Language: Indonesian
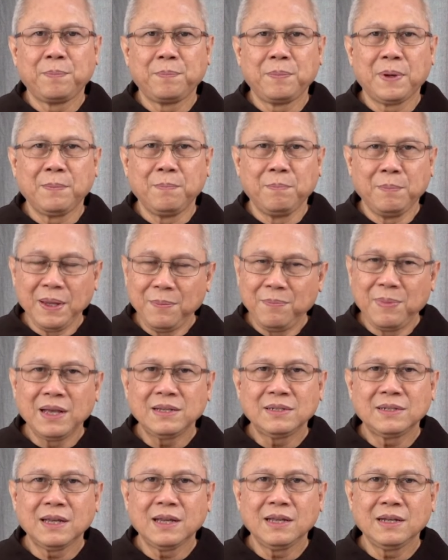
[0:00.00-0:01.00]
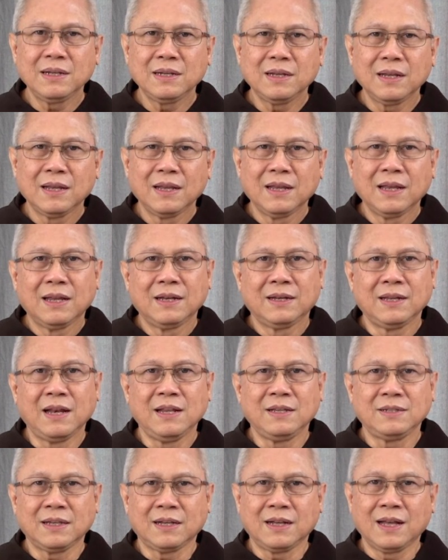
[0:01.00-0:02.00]
pembebasan
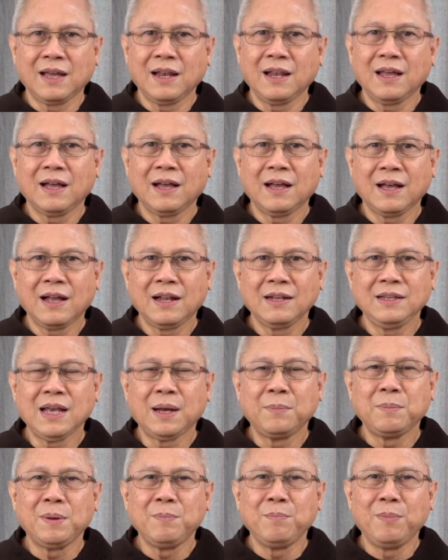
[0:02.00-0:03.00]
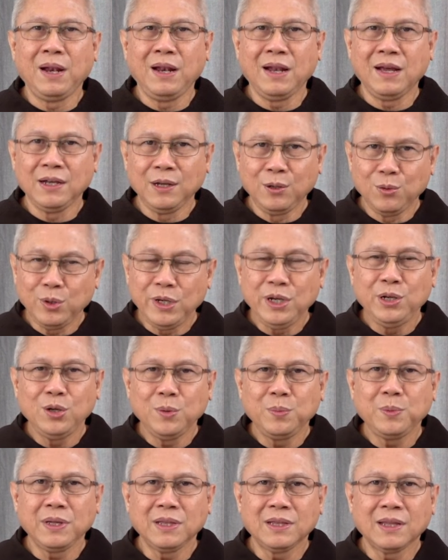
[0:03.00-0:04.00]
dari segala hal yang membelenggu
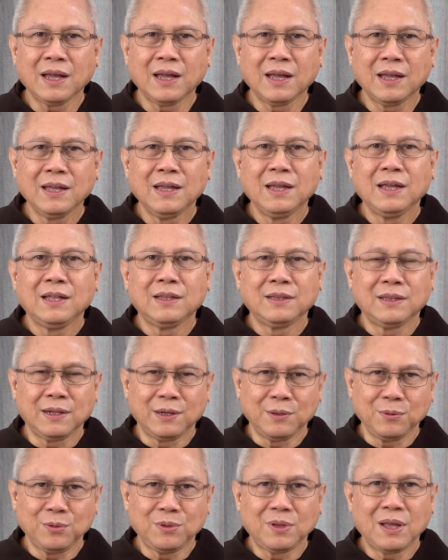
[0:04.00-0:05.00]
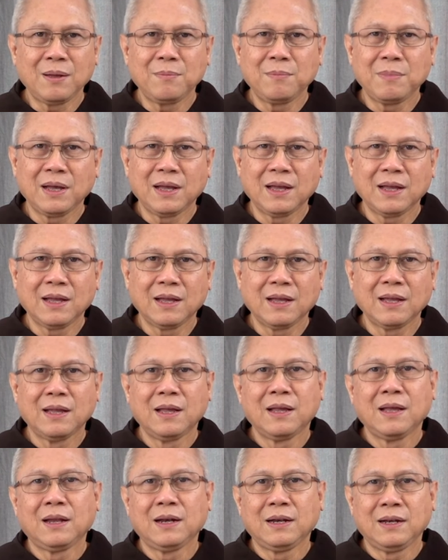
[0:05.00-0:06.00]
hidup kita, terutama
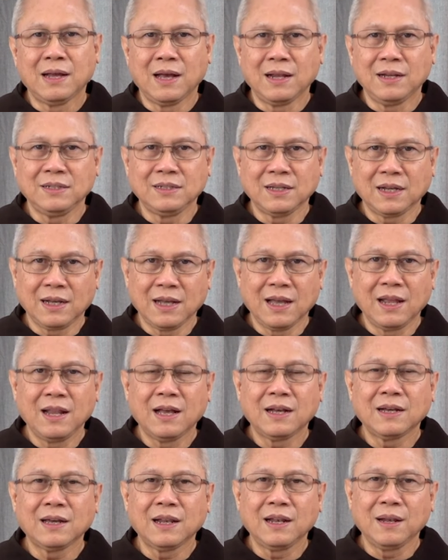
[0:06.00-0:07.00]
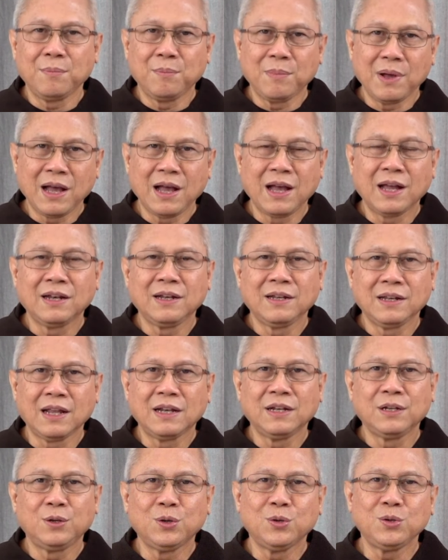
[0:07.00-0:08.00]
dari segala kelemahan
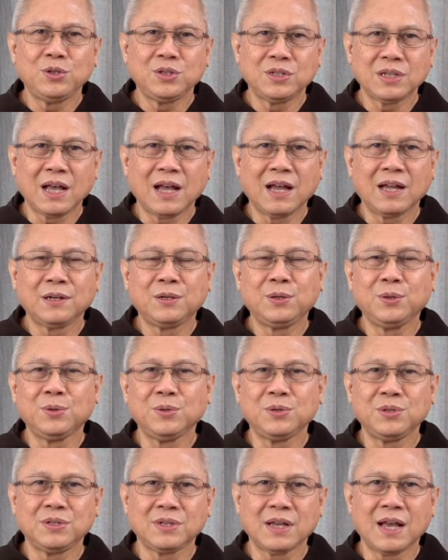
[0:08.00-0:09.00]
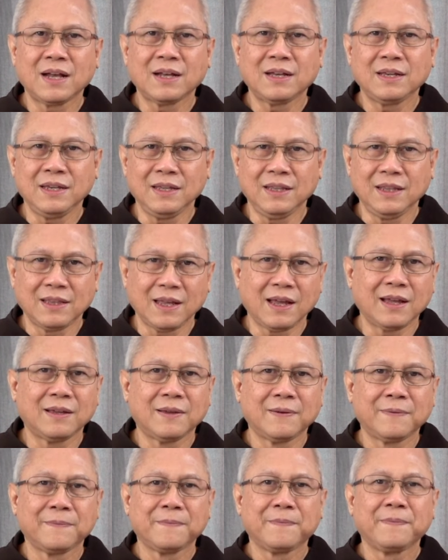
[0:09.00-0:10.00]
dan dosa-dosa kita.
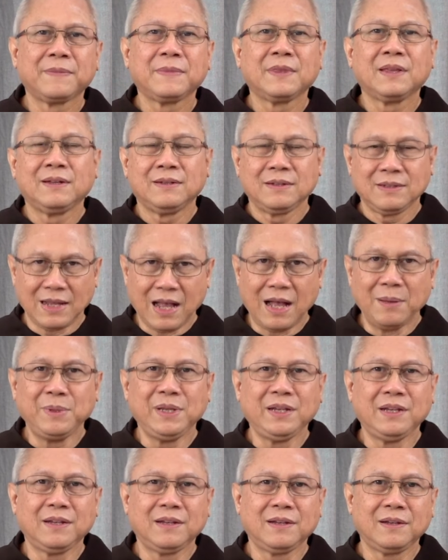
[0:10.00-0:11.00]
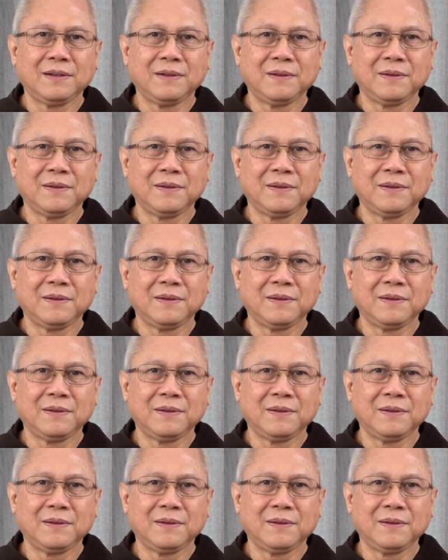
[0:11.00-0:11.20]
Amin.